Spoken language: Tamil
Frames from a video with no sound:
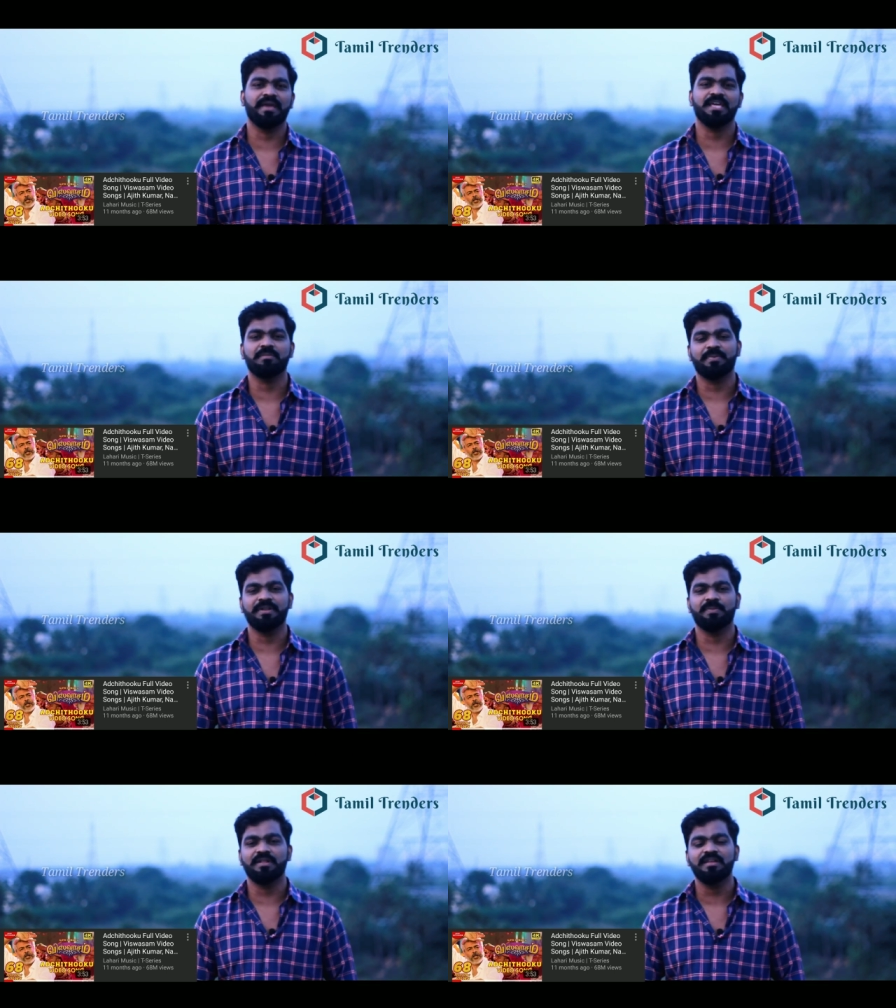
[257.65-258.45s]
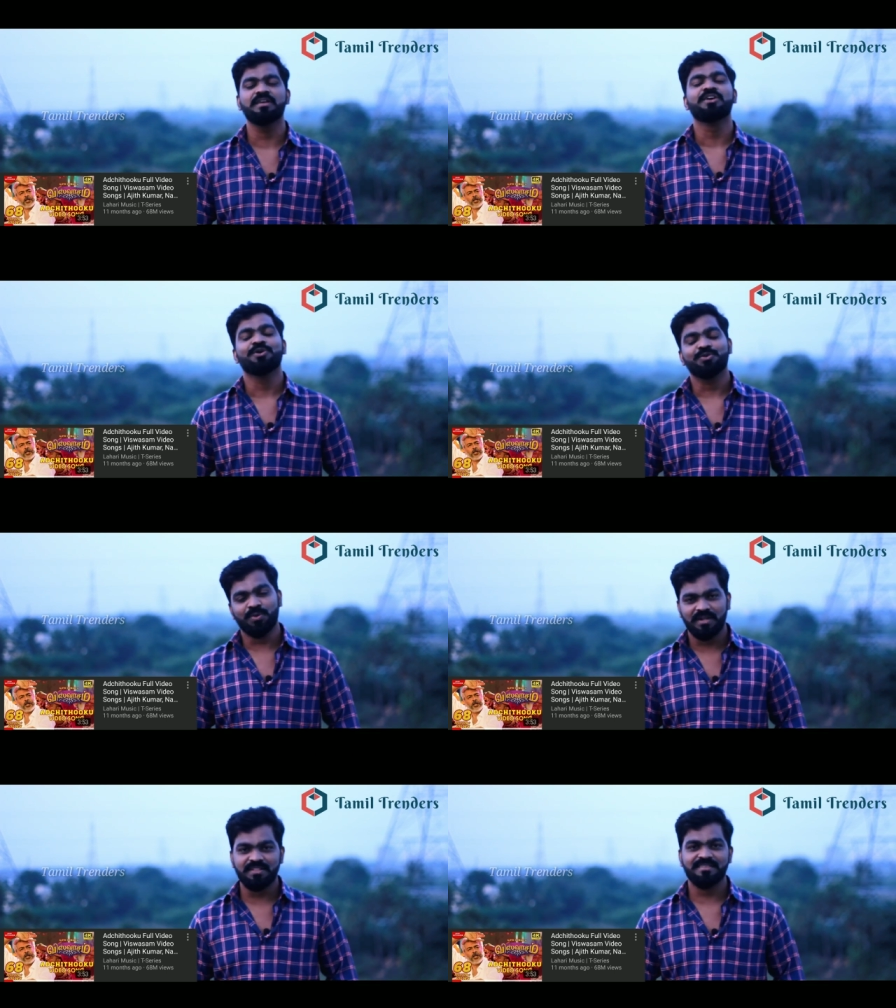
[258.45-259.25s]
பயங்கரமாக பண்ணியிருப்பார்
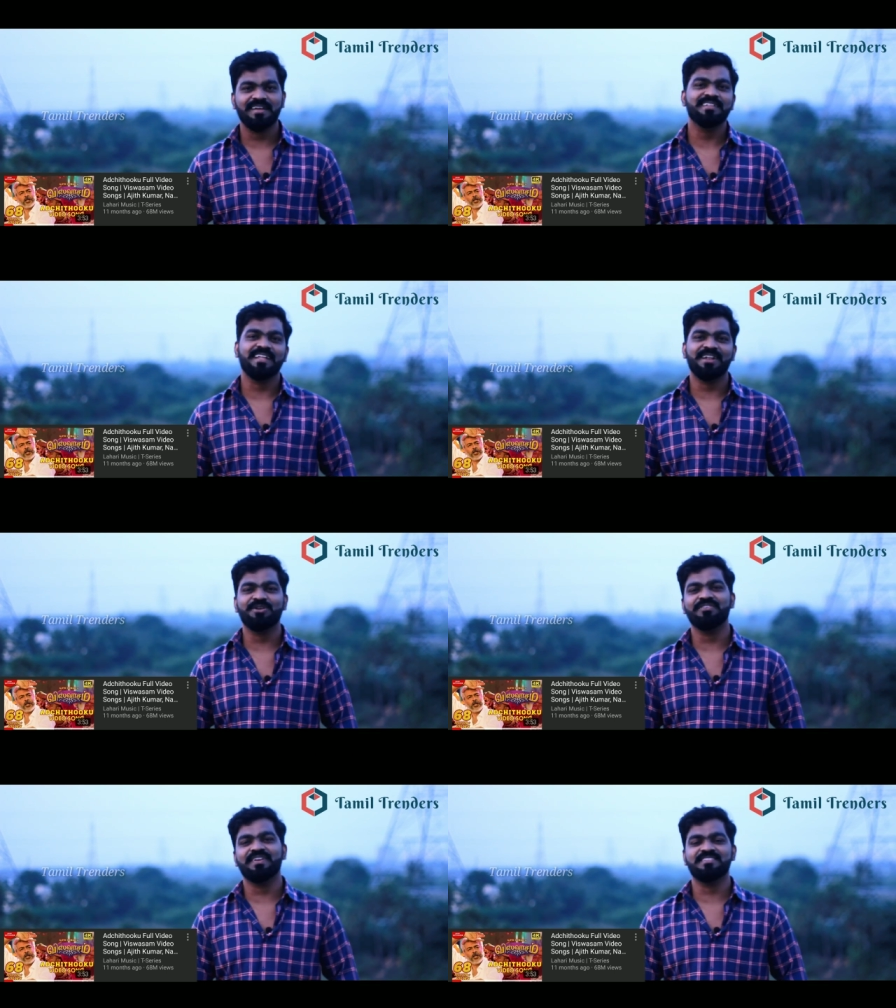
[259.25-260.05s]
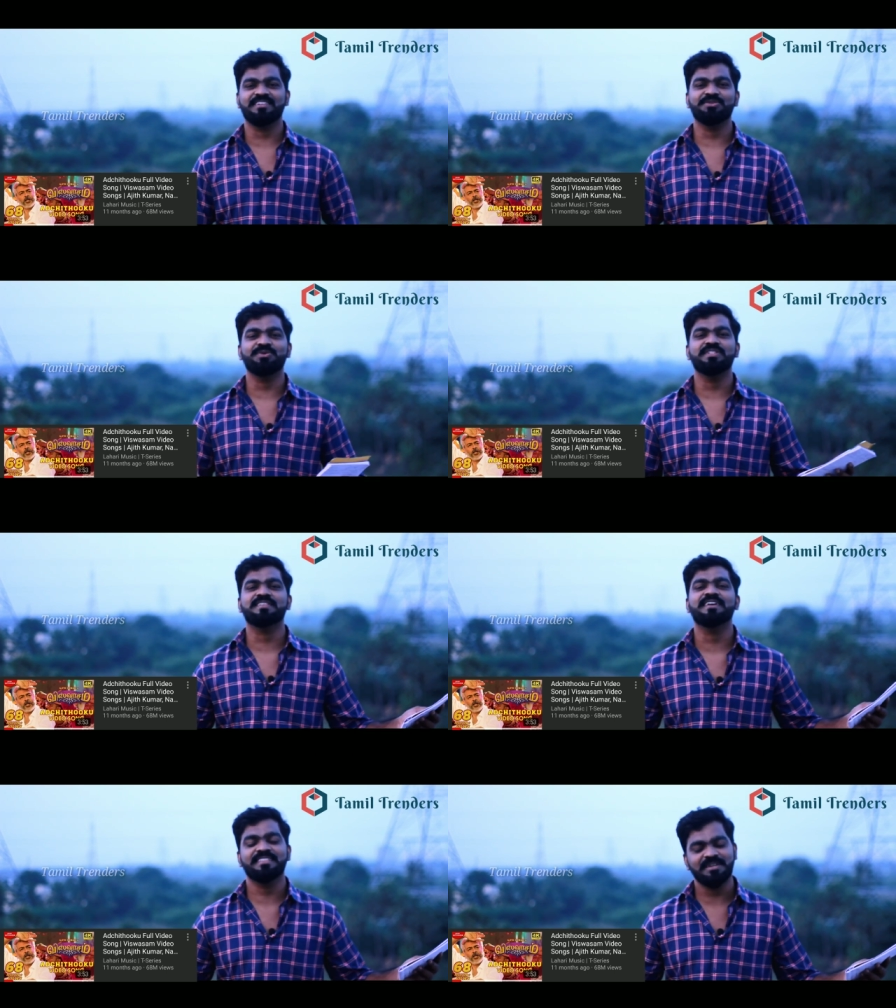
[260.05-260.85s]
ஸோ அந்த சாங் தலையோட ஃபேன்ஸ் எல்லாத்துக்கும்
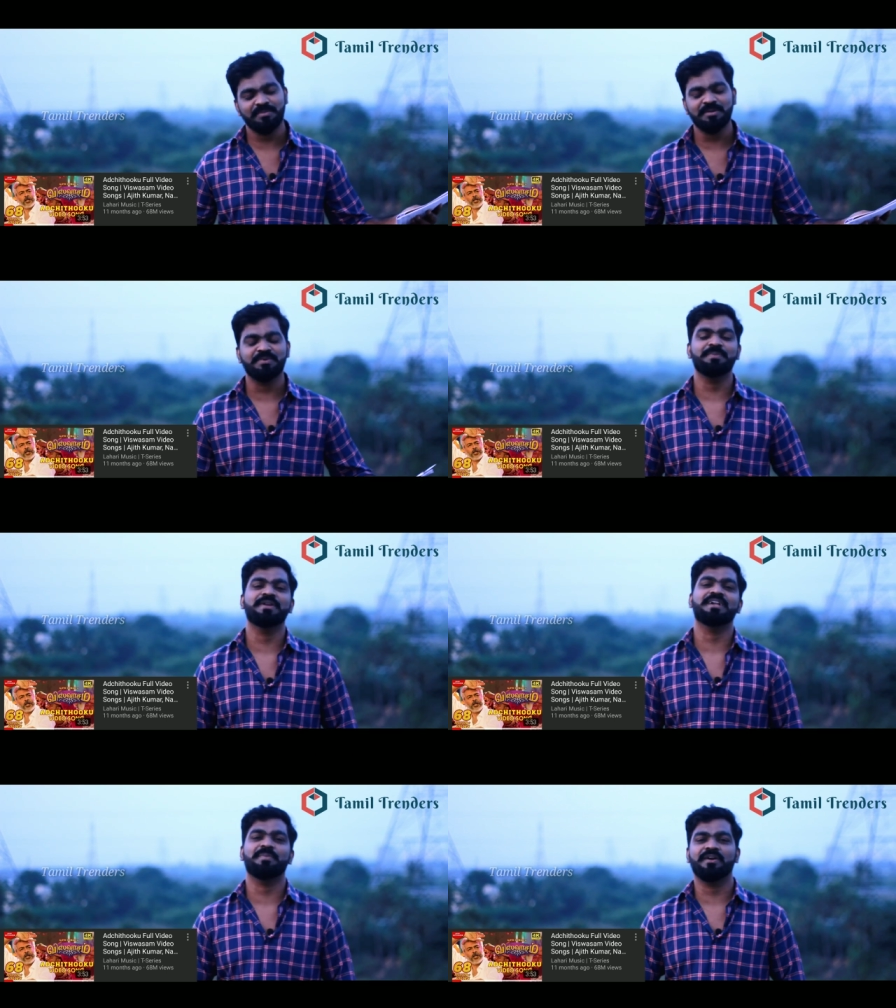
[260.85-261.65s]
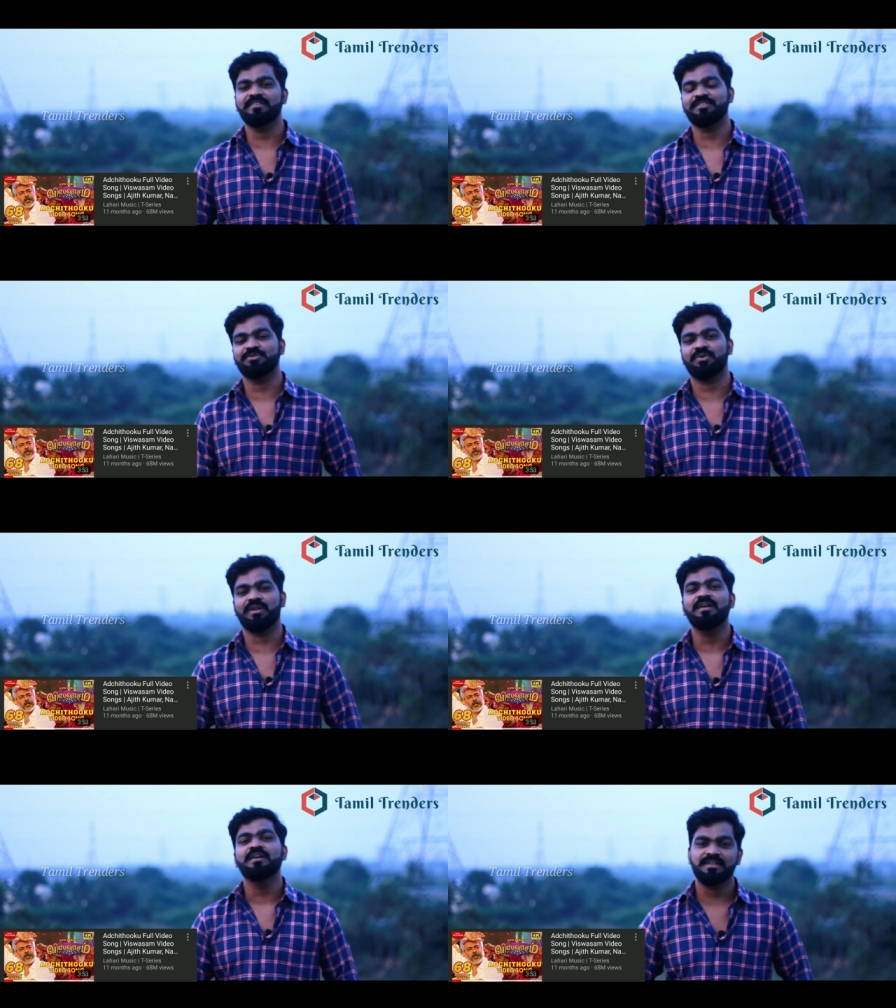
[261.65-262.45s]
இந்த சாங்கை திரும்ப திரும்ப ரிப்பீட்டடாக பார்க்க வச்சுன்னு
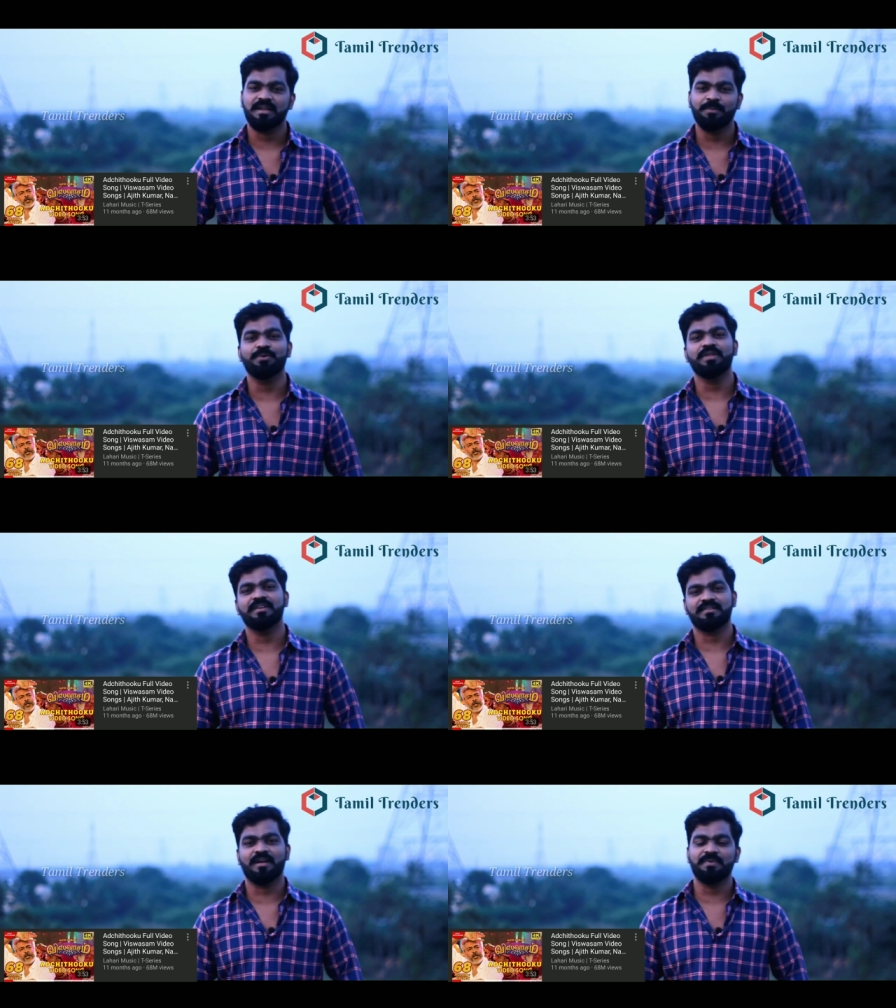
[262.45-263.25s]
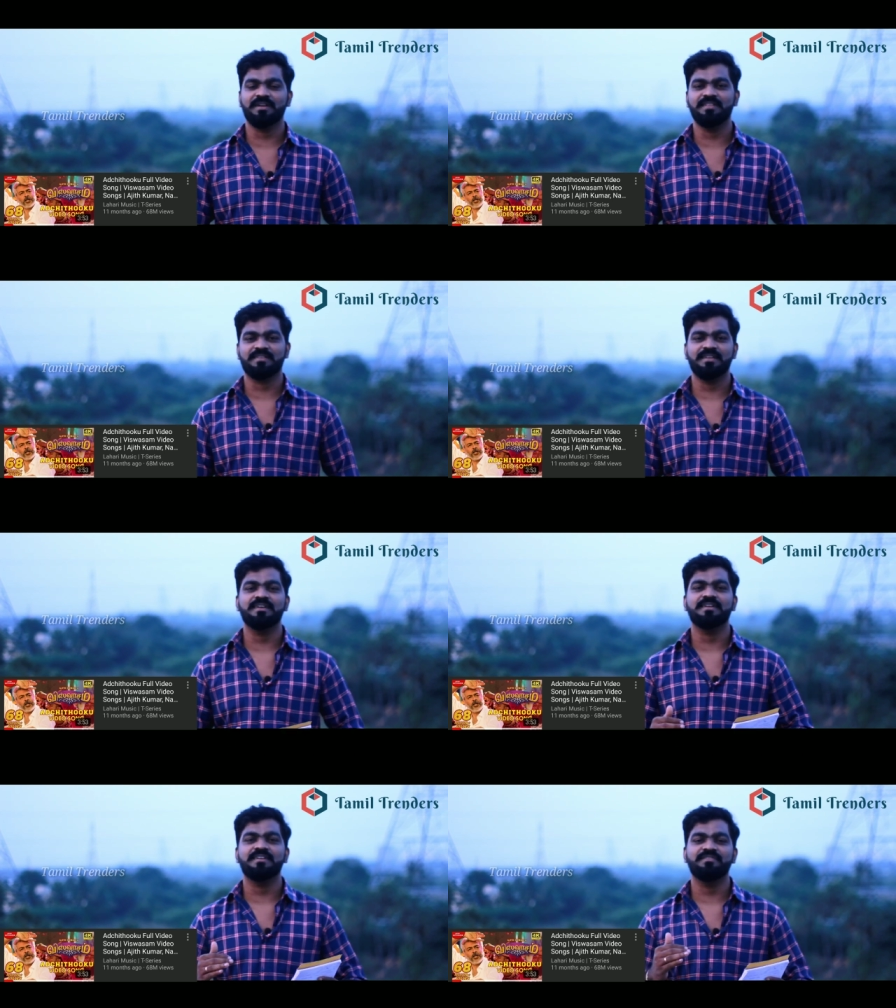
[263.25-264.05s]
சொல்லலாம் நம்மளுடைய டாப் டென் லிஸ்ட்டில்
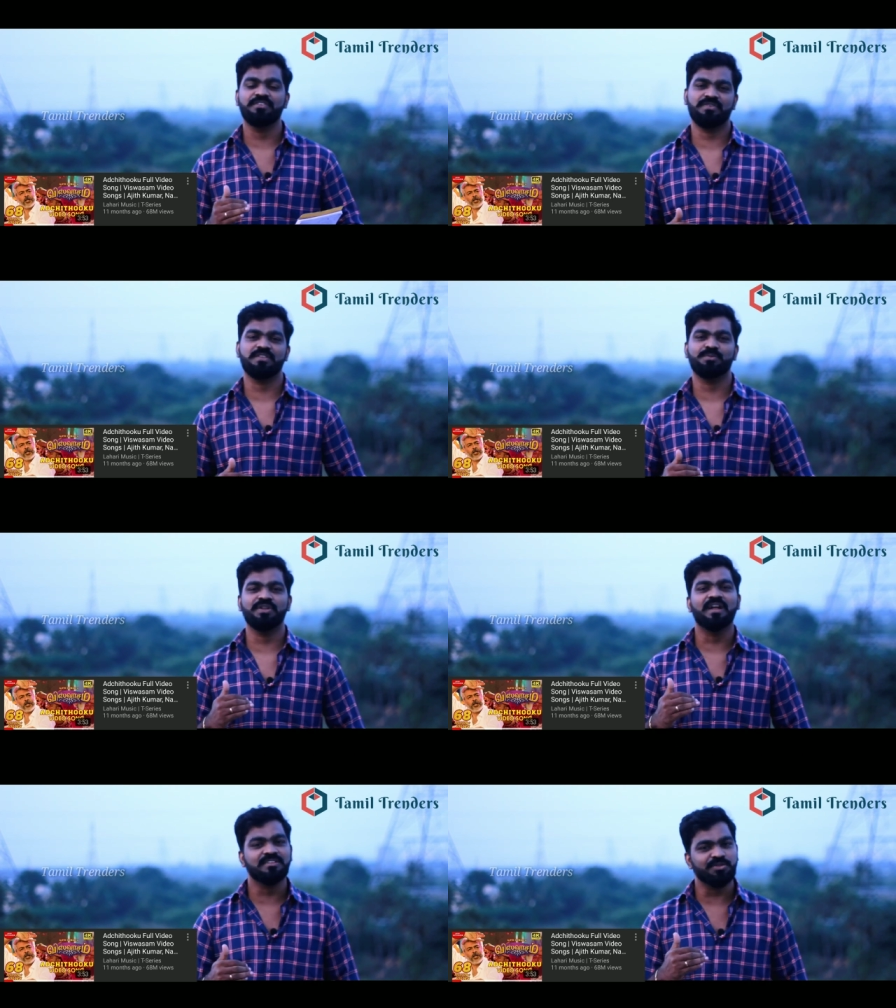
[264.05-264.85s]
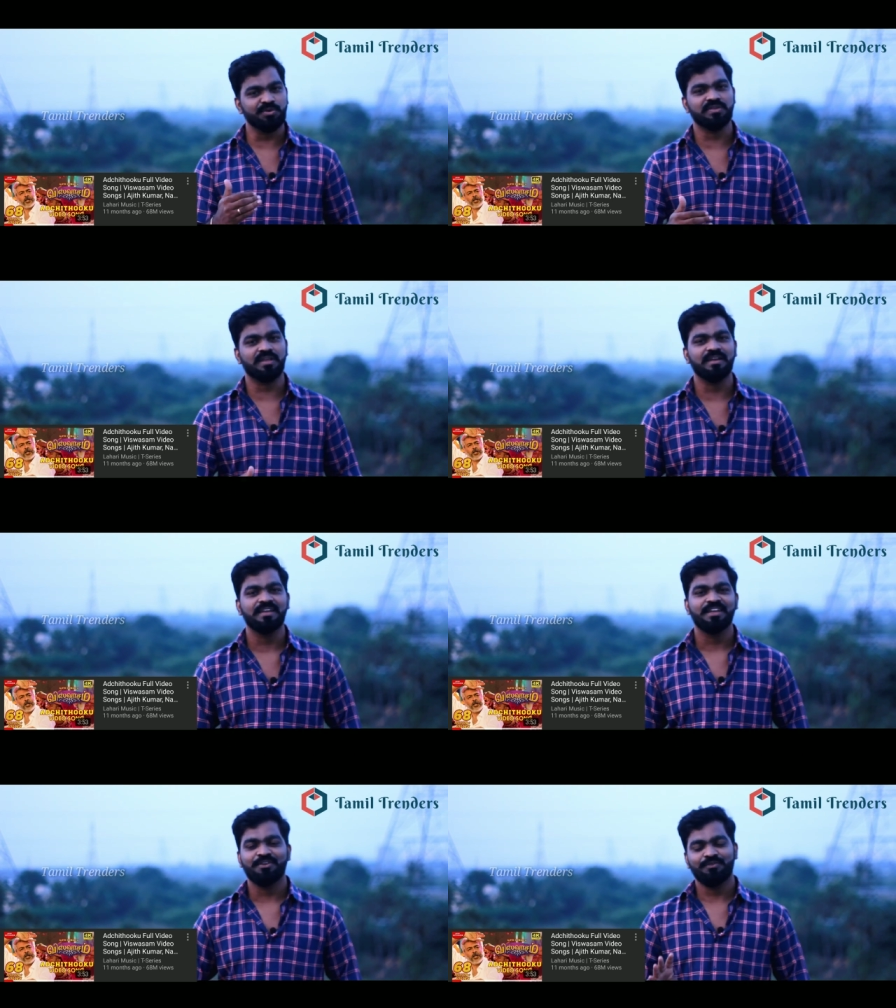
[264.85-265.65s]
விஸ்வாசம் முடிய துகு சாங்
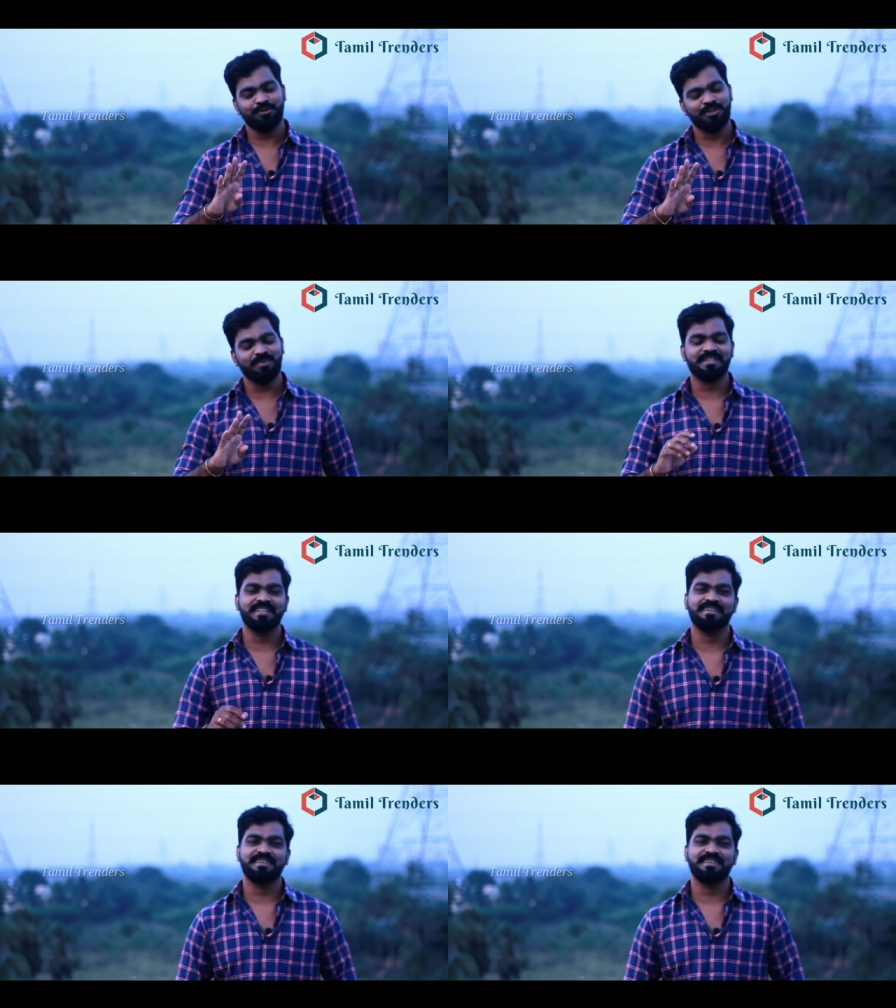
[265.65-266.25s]
ஃபோர்த்து பிளேஸில்